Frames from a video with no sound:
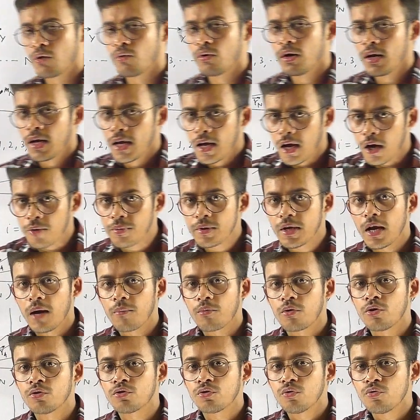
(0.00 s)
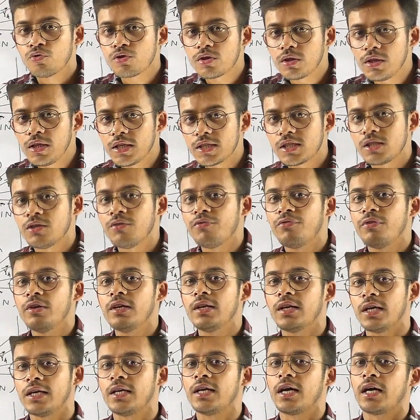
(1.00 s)
रहा हूँ अभी आपको उतनी अच्छी
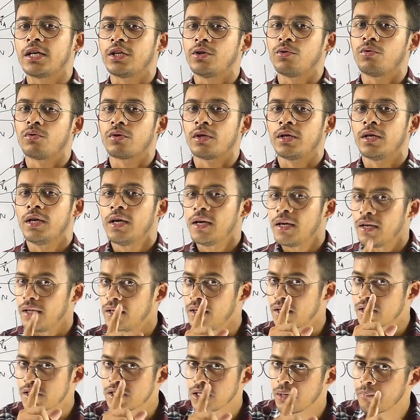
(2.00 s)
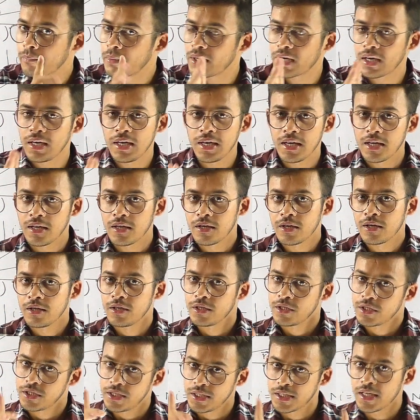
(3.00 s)
फील नहीं आ रही होगी एग्जाम्पल कर लें
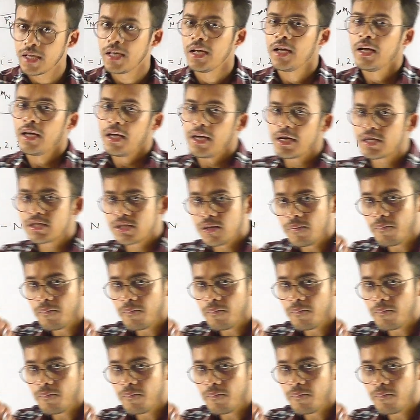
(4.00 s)
ठीक है एक